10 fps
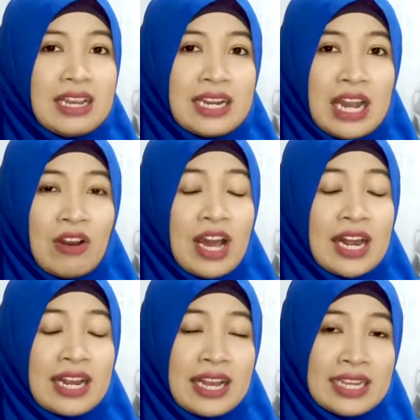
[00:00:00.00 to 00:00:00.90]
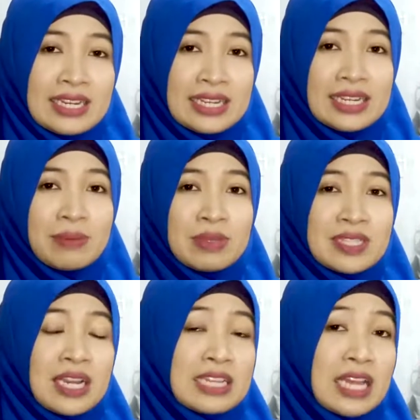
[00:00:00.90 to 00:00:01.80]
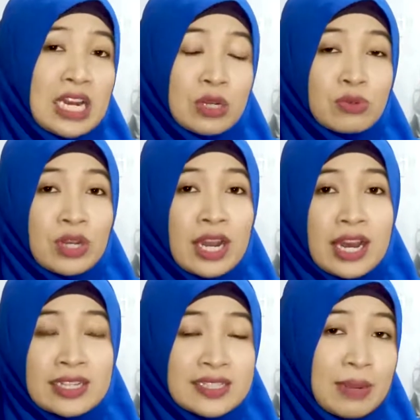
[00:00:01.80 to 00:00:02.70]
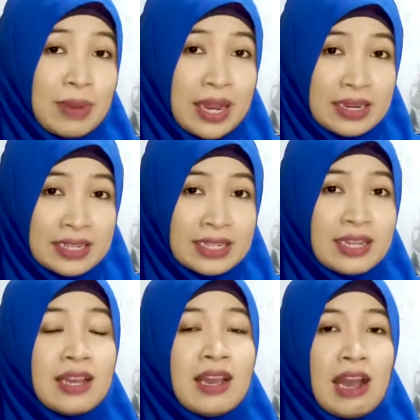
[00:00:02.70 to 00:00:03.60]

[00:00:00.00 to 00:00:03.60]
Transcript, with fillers: Nah, olahraga ini bisa kita lakukan setiap hari